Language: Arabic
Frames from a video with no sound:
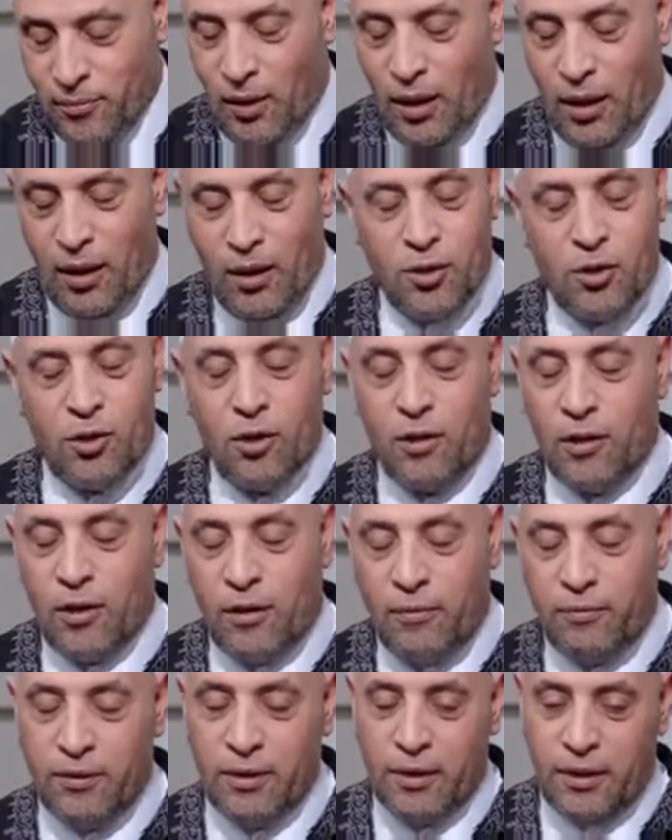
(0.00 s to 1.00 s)

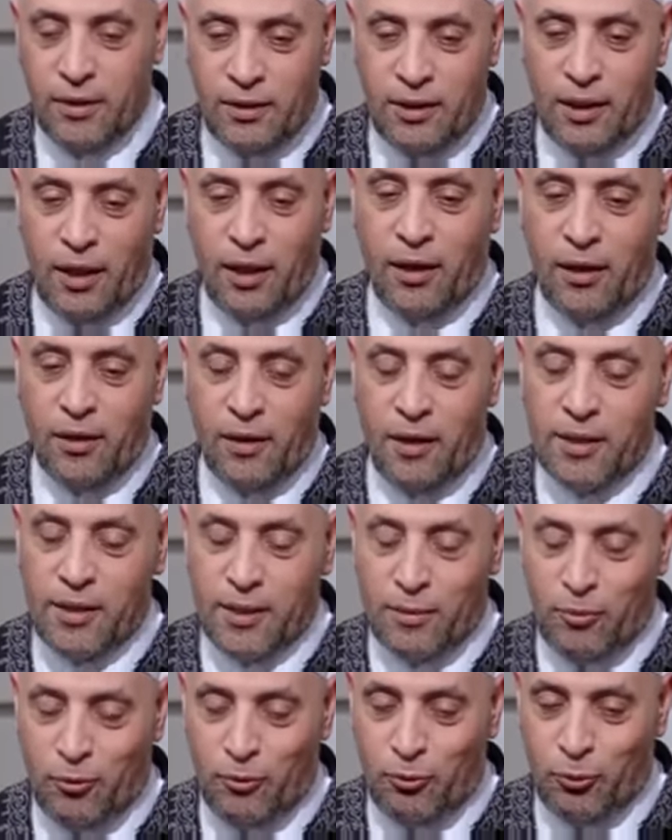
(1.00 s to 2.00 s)
يشرفني انت على
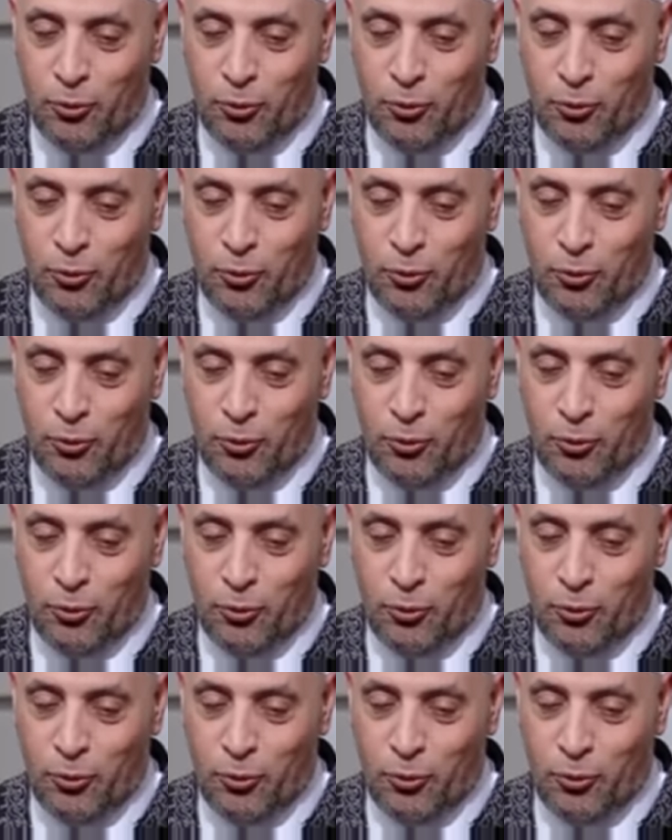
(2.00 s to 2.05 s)
راسي من فوق